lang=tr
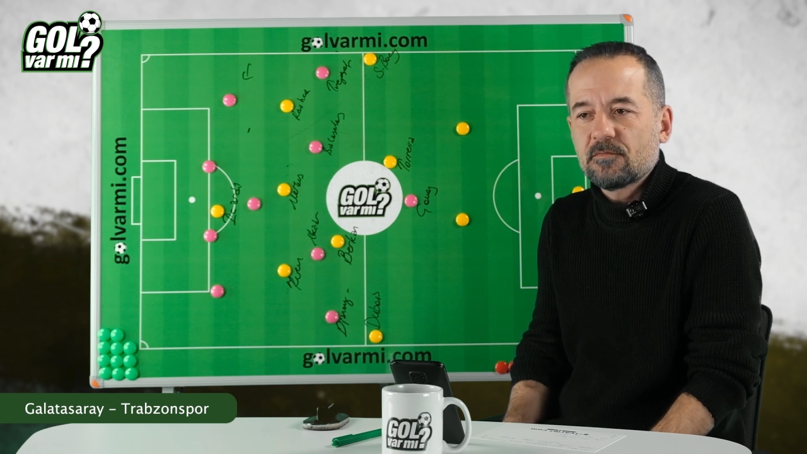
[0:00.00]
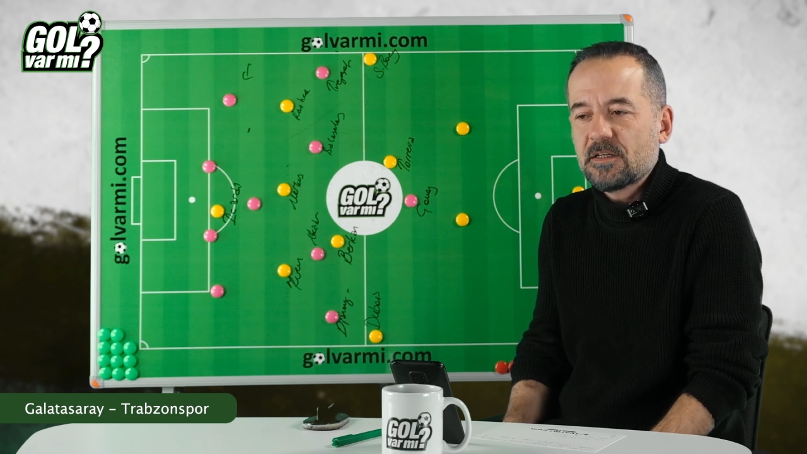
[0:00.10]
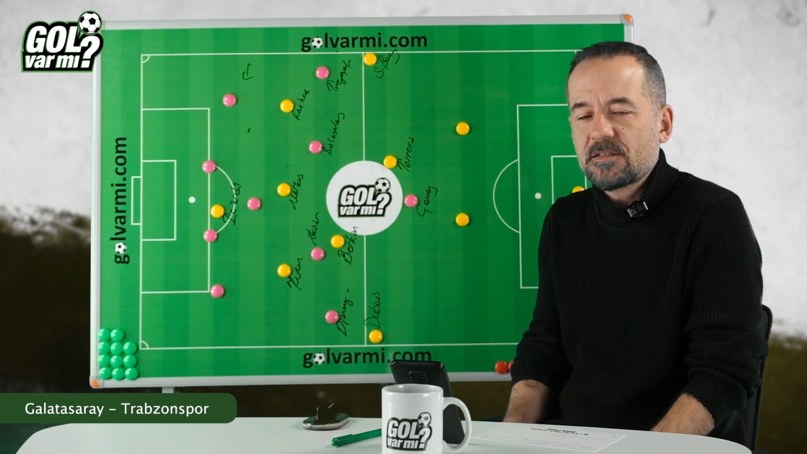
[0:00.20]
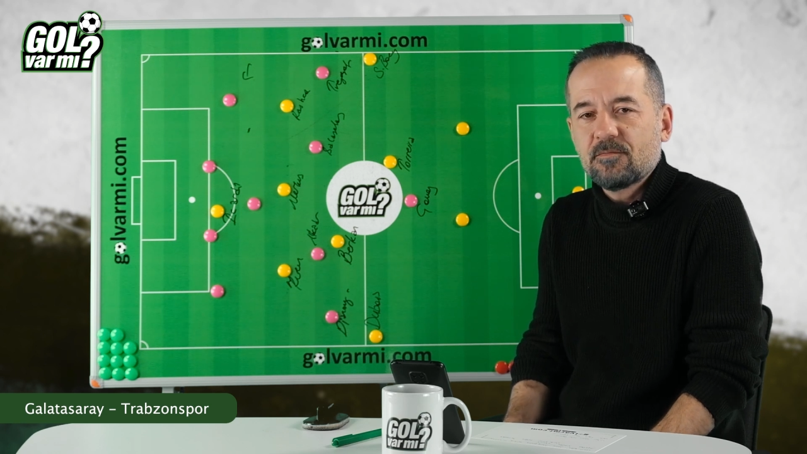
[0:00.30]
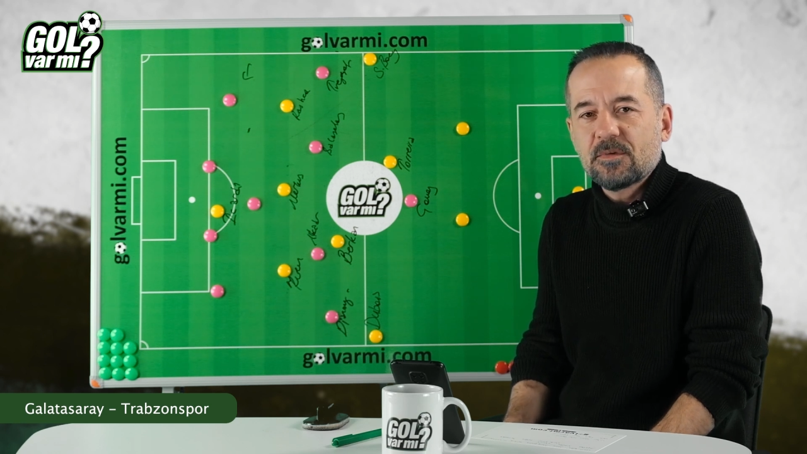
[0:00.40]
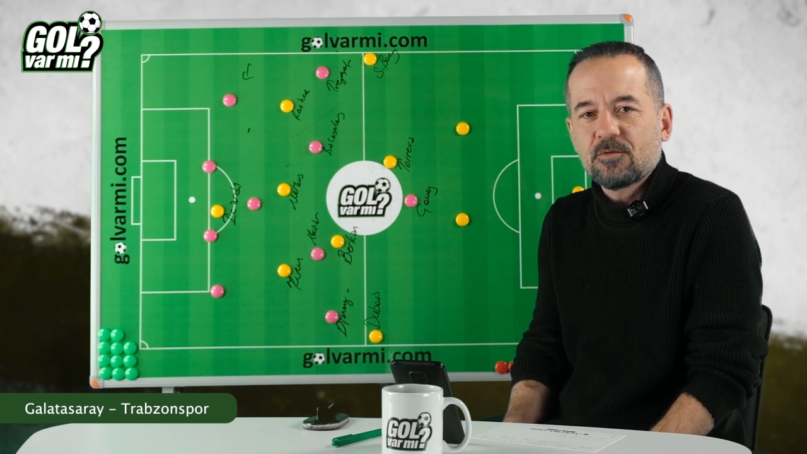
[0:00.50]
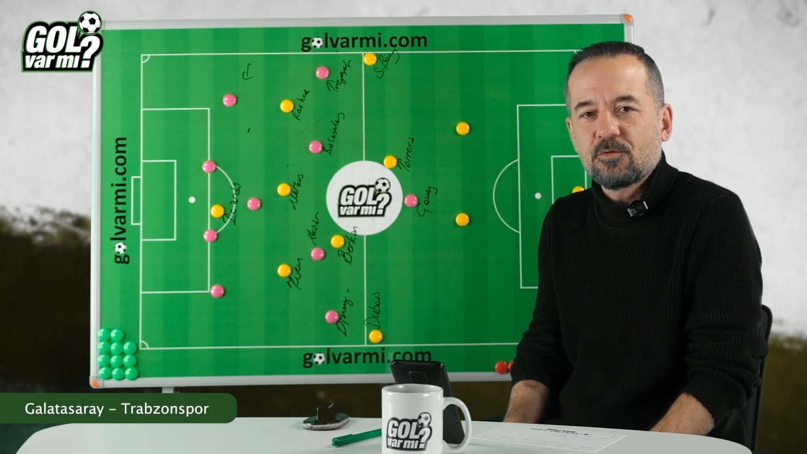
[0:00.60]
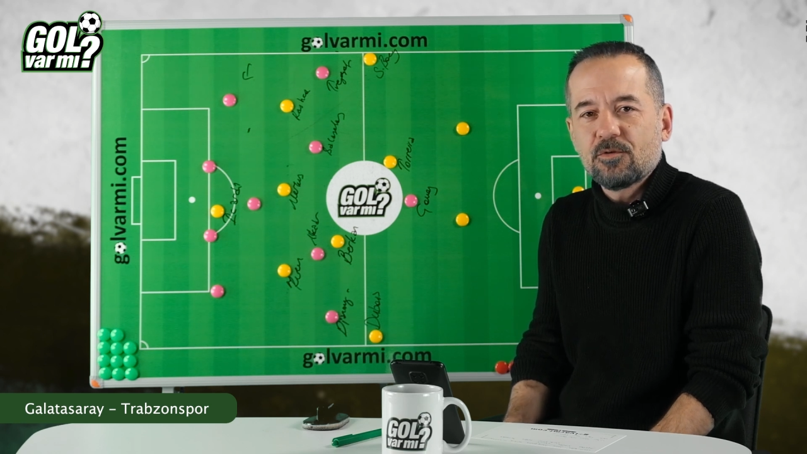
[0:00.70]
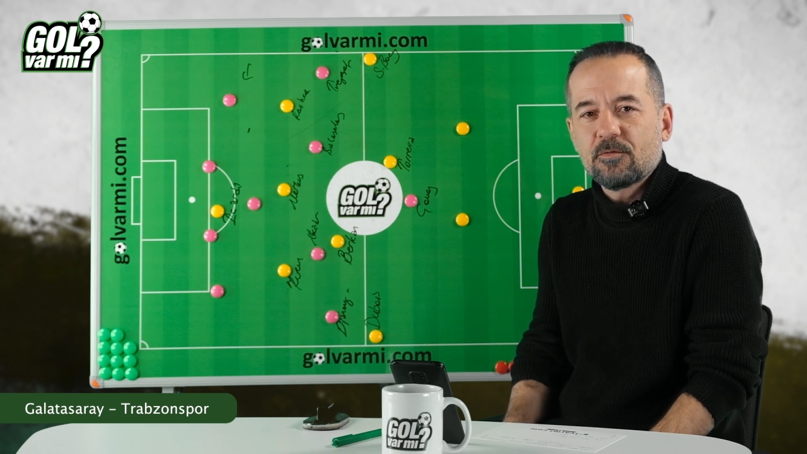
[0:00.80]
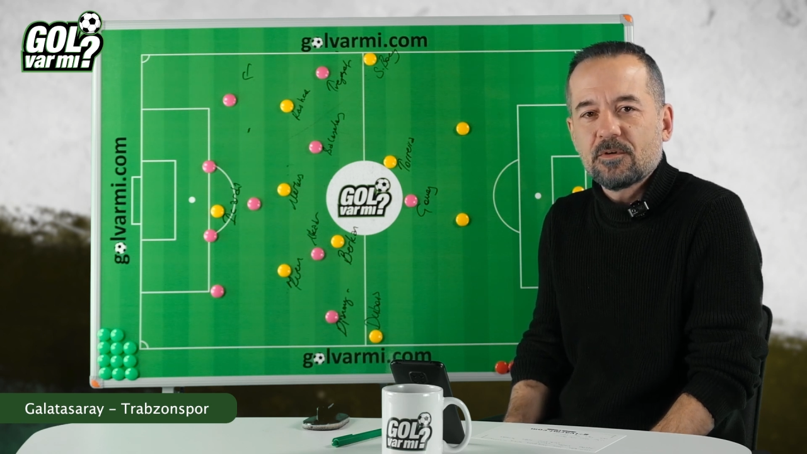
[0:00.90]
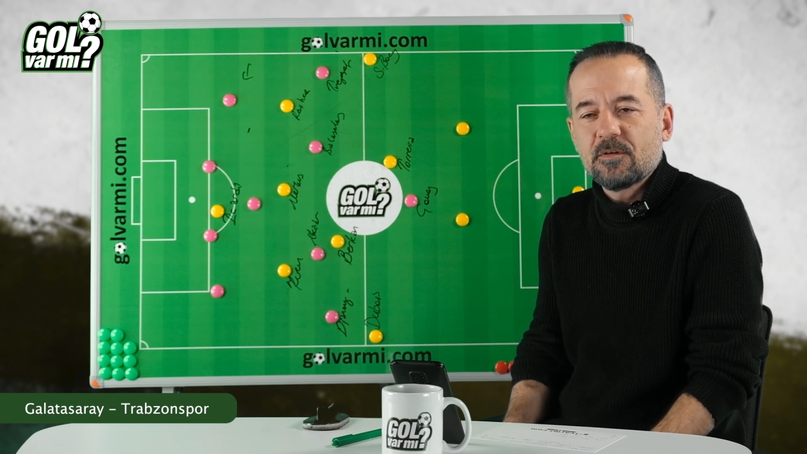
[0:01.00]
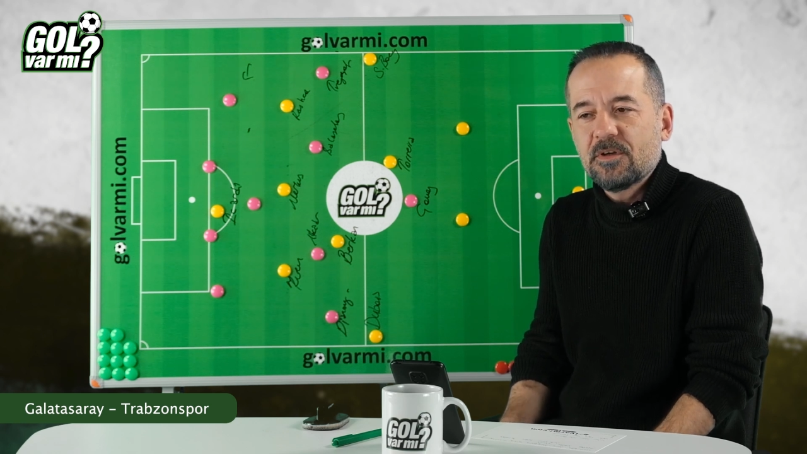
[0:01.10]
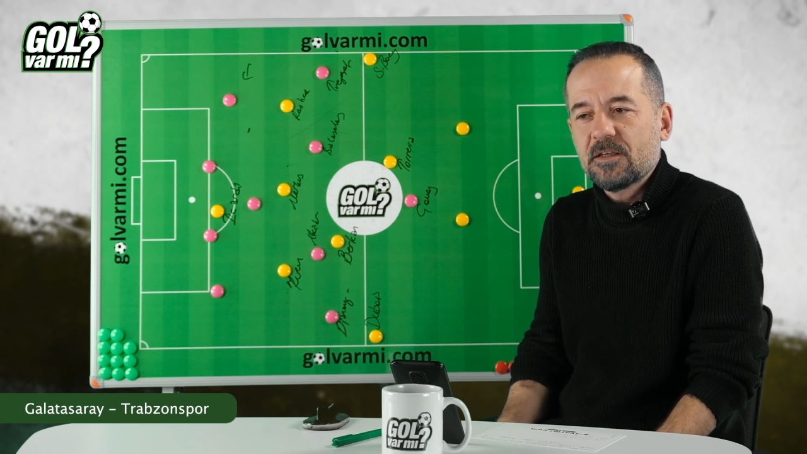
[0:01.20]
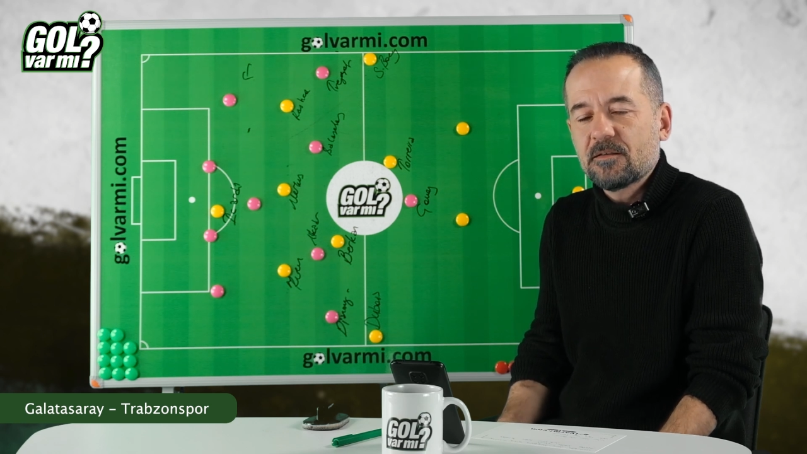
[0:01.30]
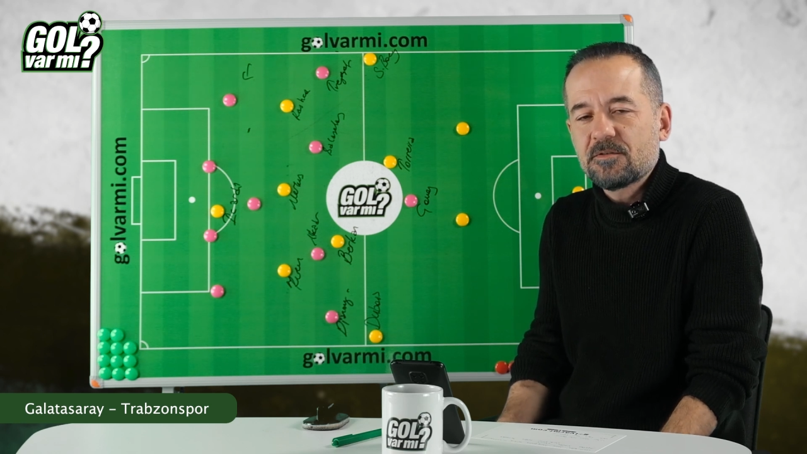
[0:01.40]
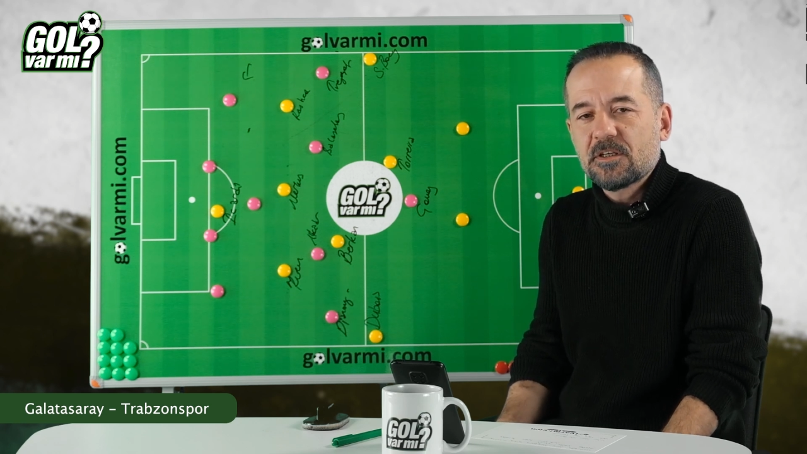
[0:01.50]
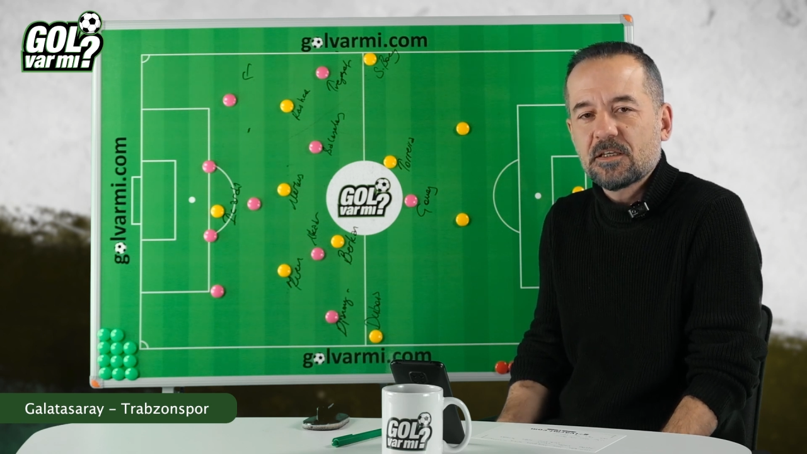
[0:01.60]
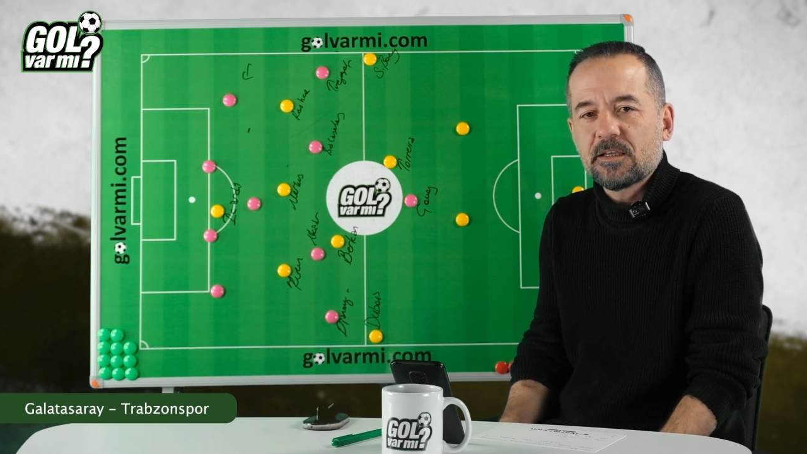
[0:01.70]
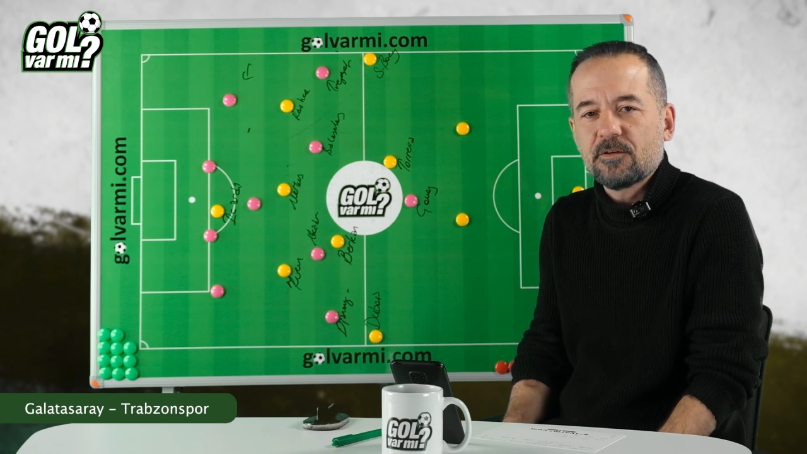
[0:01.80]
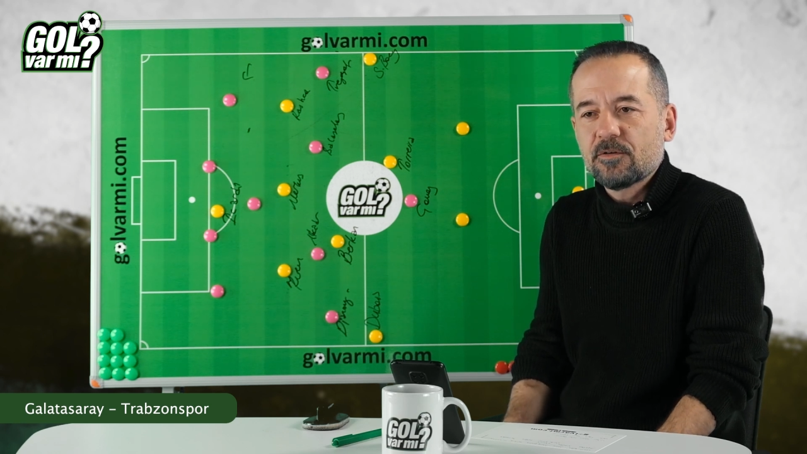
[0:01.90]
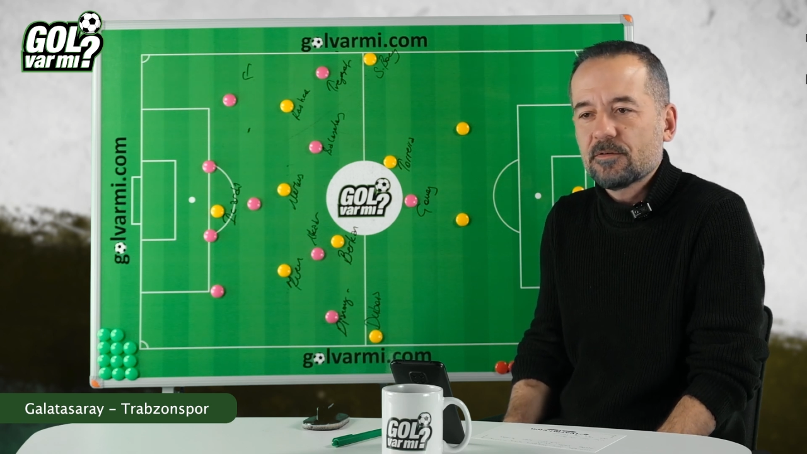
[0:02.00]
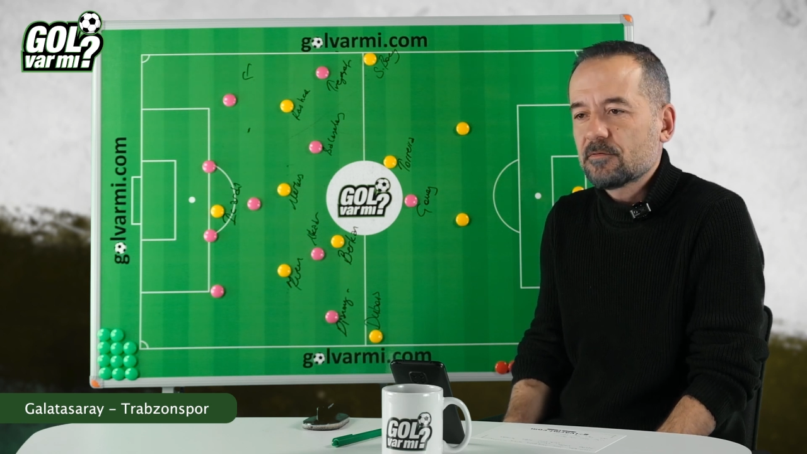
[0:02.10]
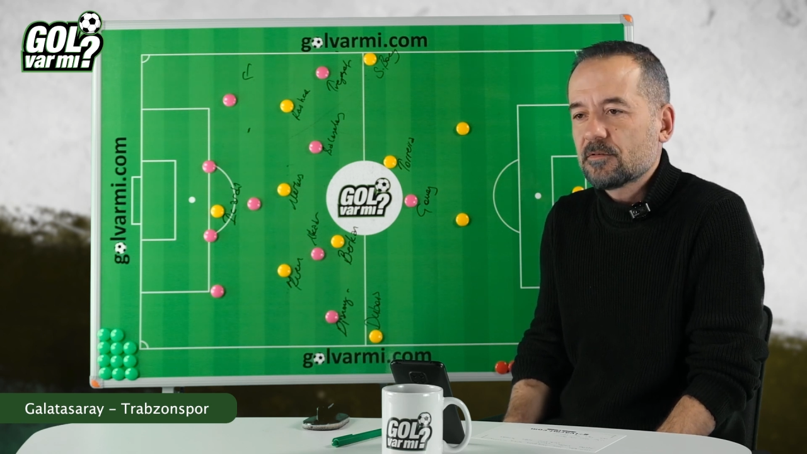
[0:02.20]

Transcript: bazen bana oluyor böyle bir anda bir şey geliyor.